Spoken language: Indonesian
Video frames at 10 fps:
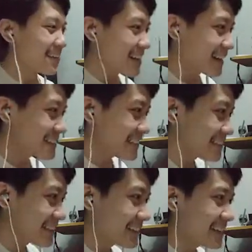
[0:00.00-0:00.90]
gue kaget
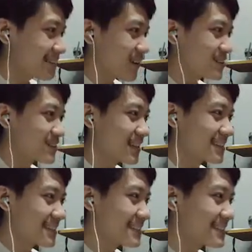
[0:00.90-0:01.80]
sama mouse gua
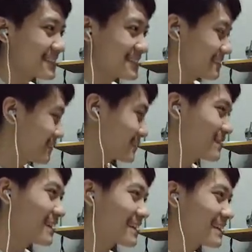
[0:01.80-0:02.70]
dong. Mouse
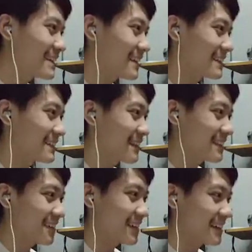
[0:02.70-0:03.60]
gua kenceng
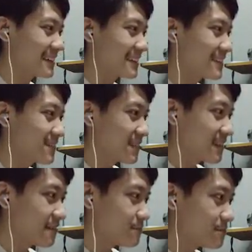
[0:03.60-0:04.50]
banget goyangnya tadi
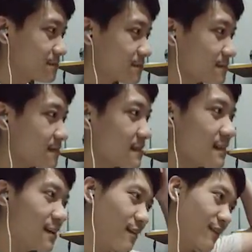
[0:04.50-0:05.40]

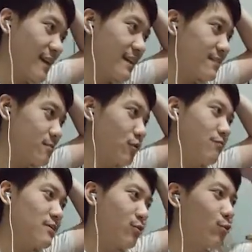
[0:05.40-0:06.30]
oke ya so
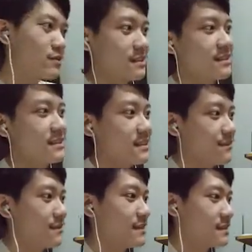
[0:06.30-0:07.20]
far so good sih
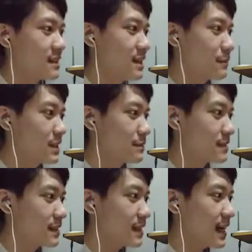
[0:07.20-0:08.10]
jadi
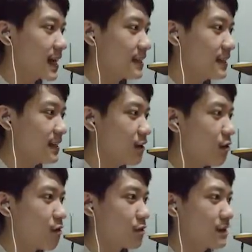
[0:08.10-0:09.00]
benar-benar nggak ada yang
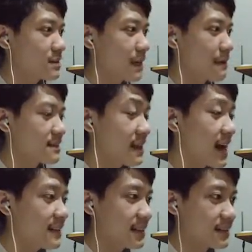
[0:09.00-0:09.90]
horornya sama
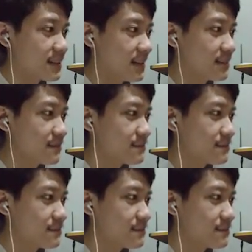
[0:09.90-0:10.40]
sekali guys ya